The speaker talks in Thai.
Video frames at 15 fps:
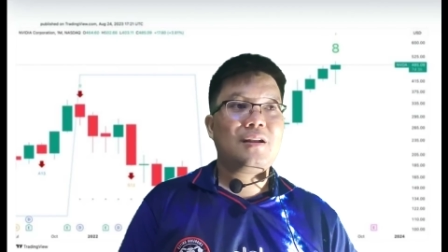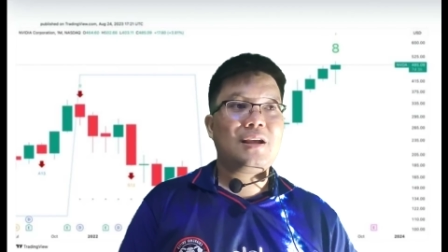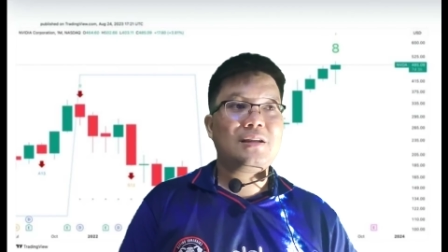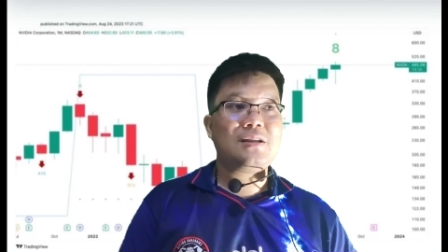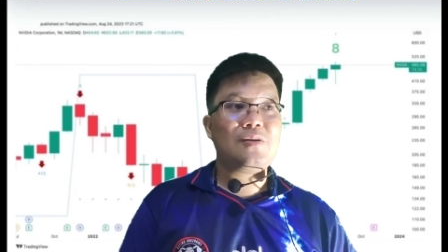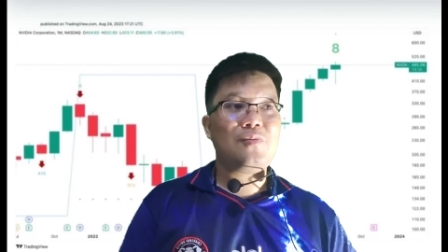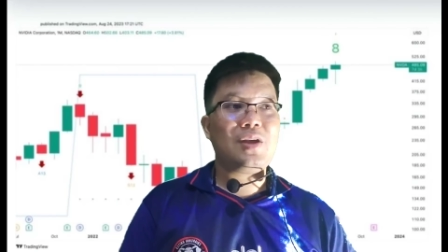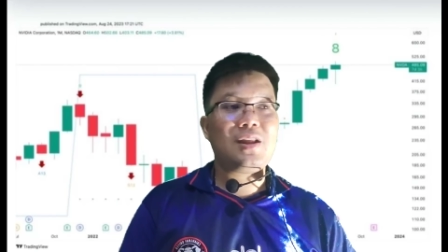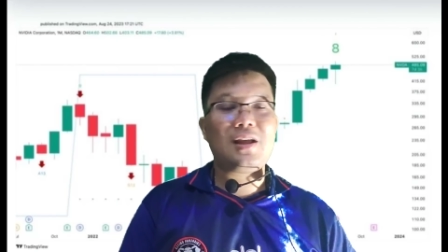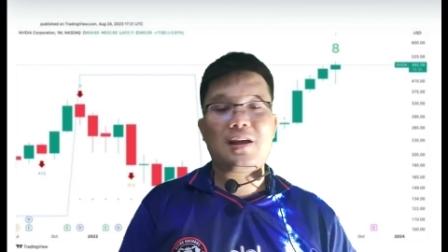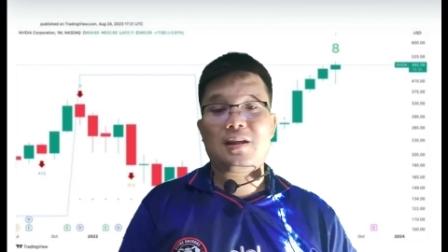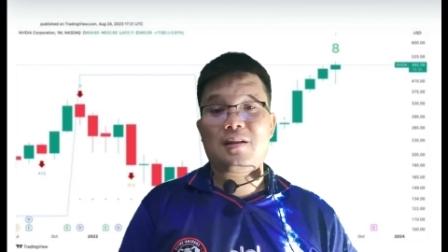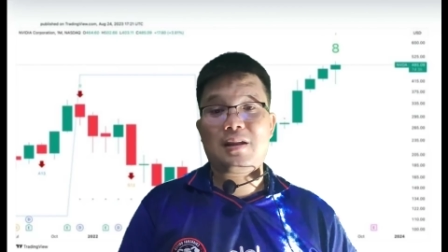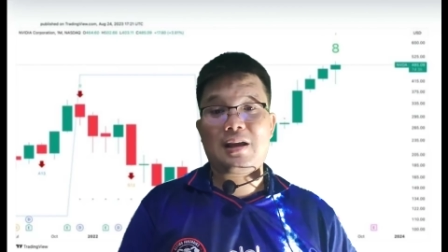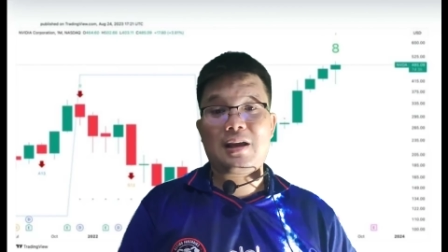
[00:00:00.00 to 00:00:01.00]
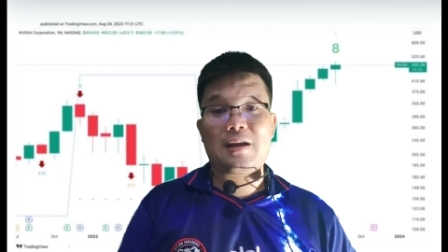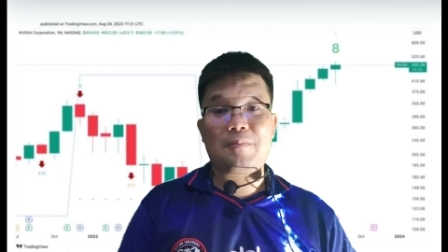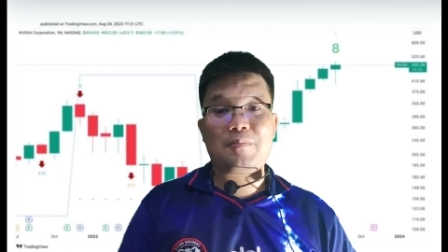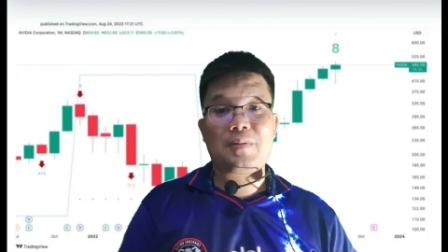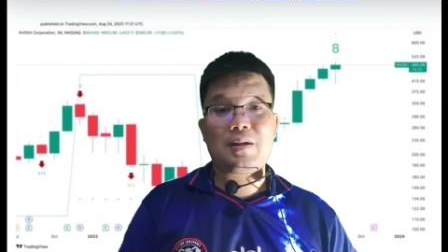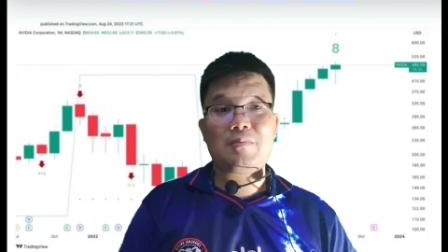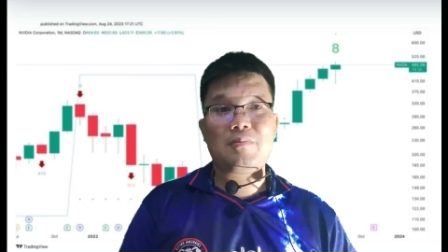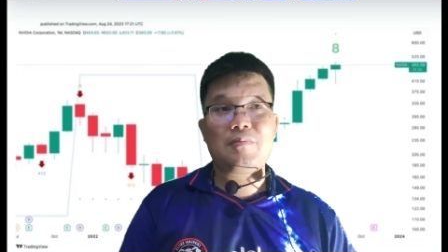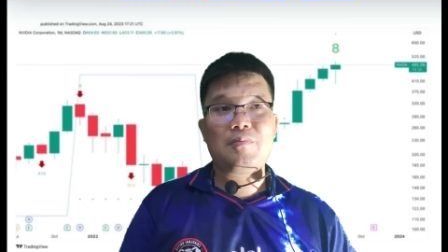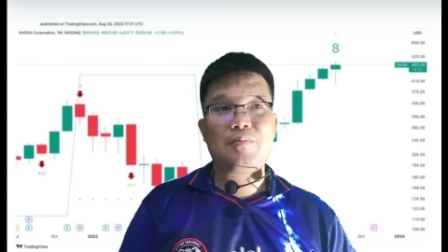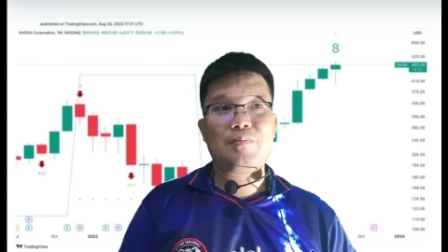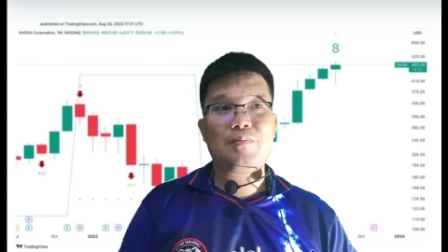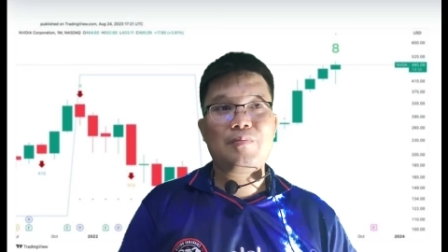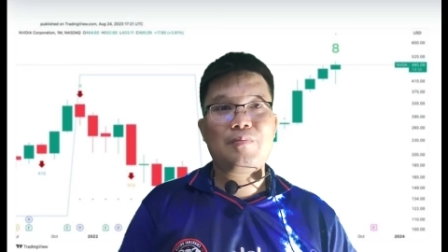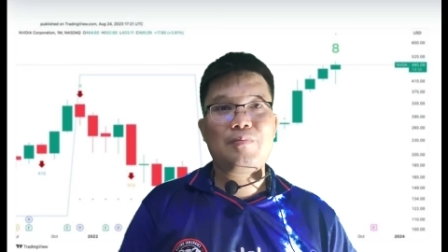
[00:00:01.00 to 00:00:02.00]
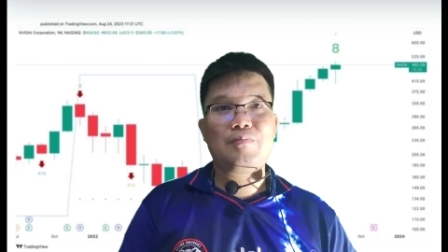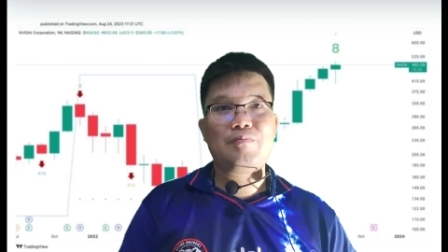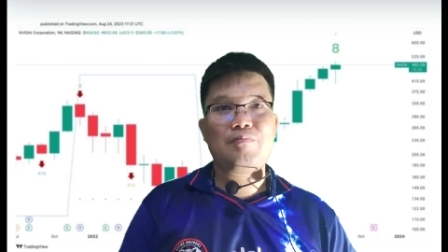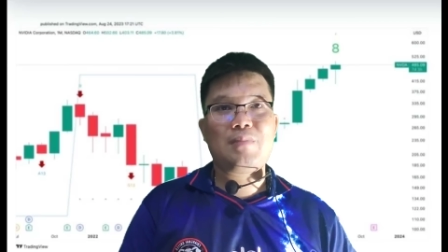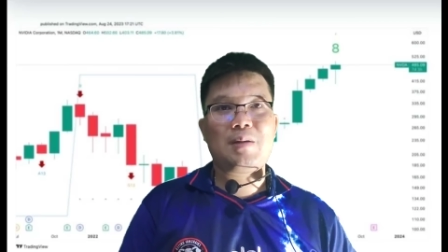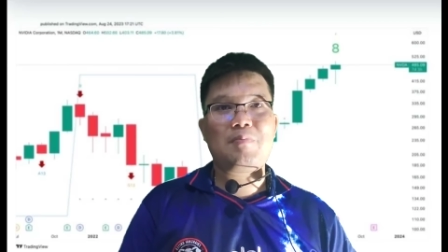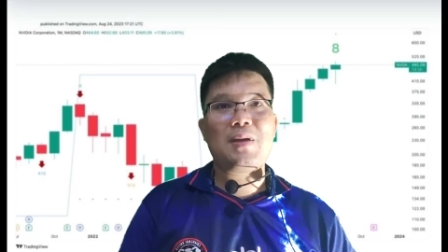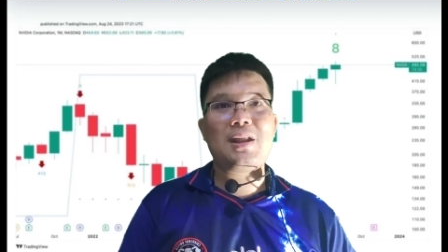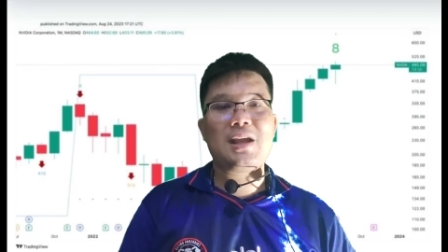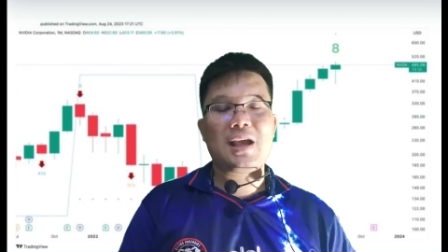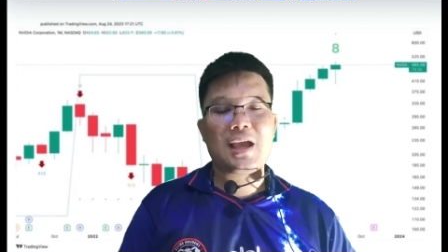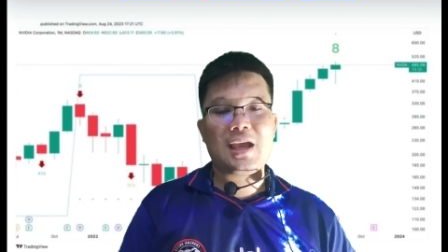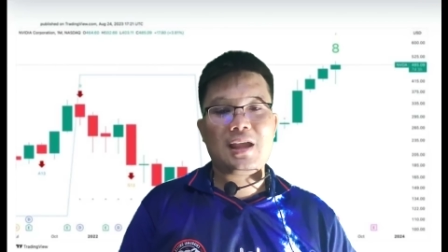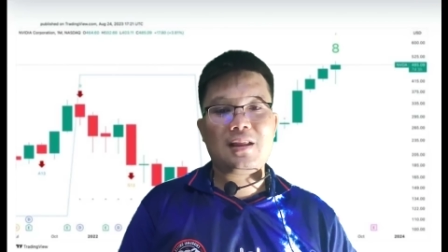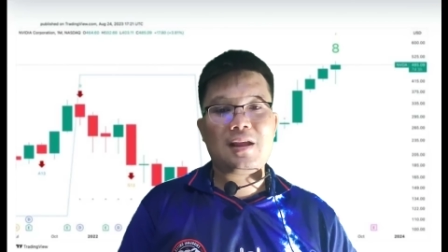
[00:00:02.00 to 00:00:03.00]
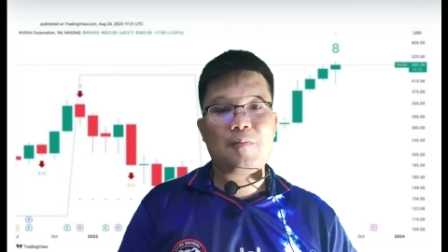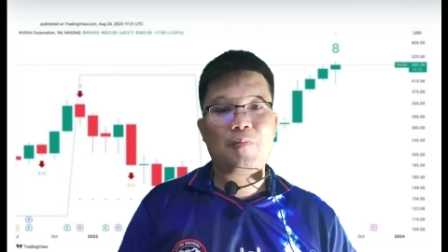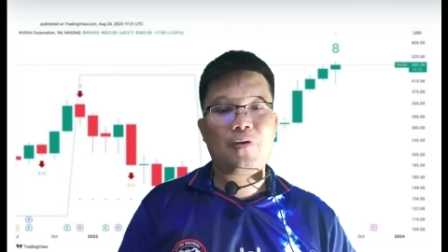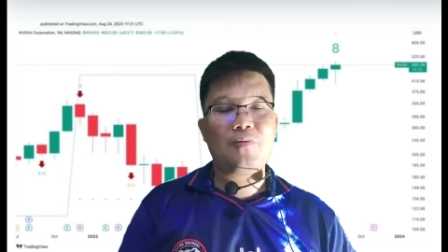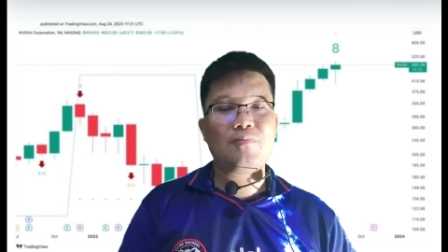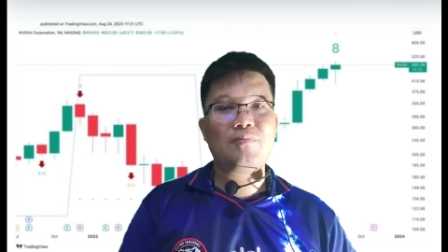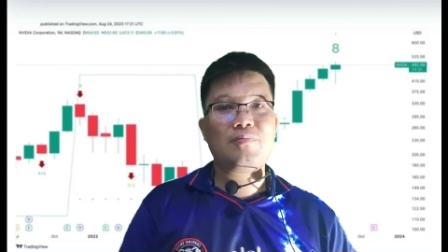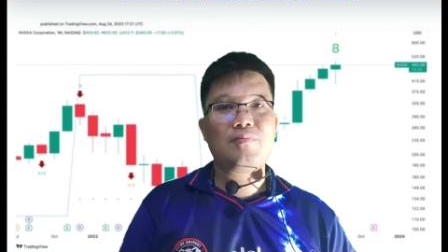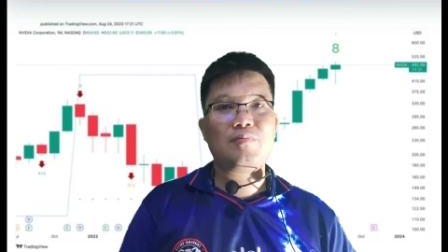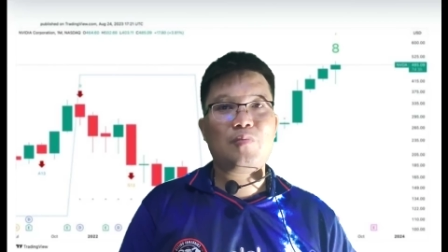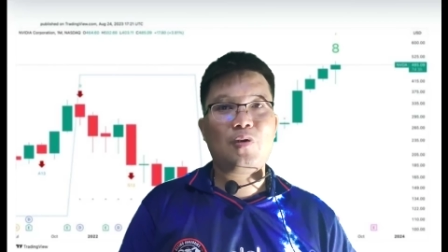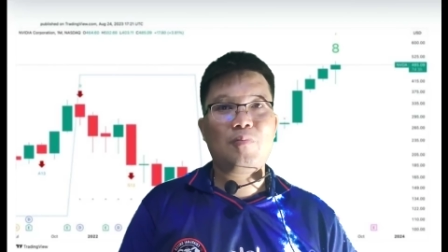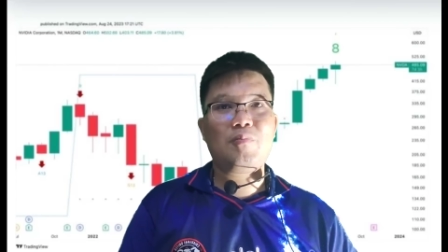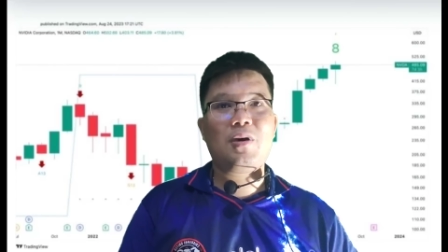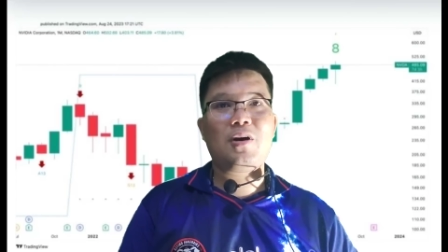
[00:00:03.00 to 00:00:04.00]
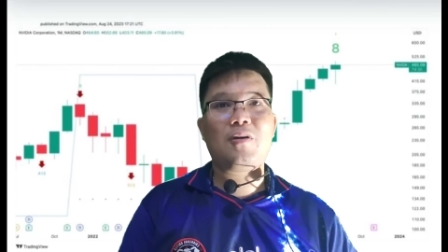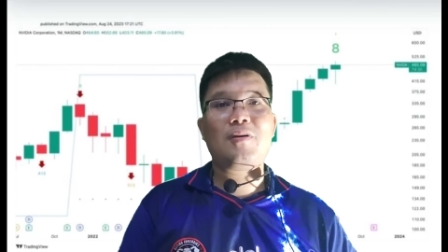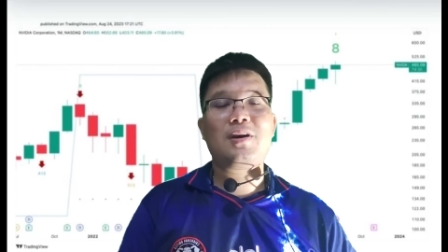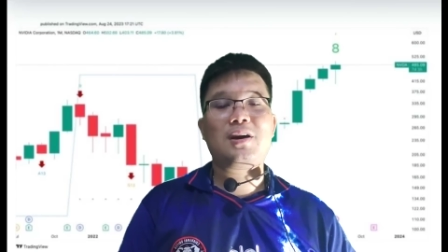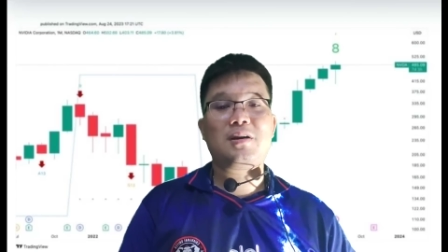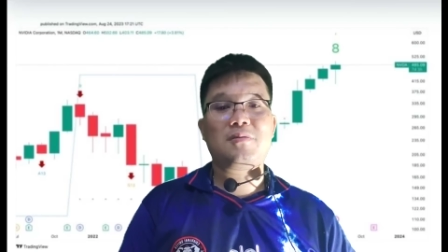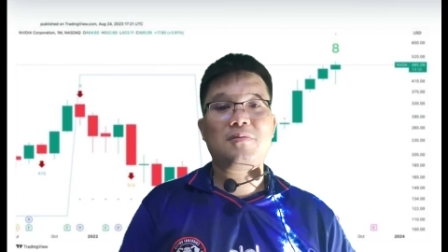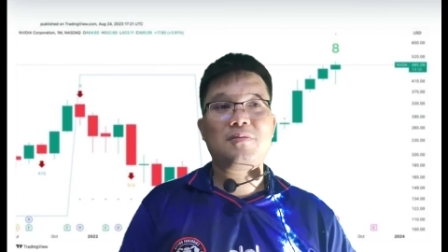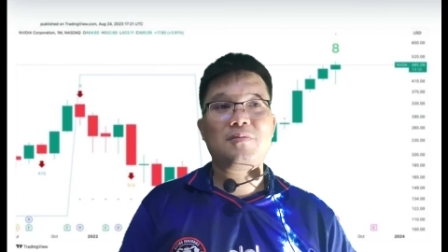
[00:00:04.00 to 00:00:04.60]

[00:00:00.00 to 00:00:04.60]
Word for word: ในชีวิตน่ะนะครับมันมันเป็นยังไงแต่ผมผมบอกว่า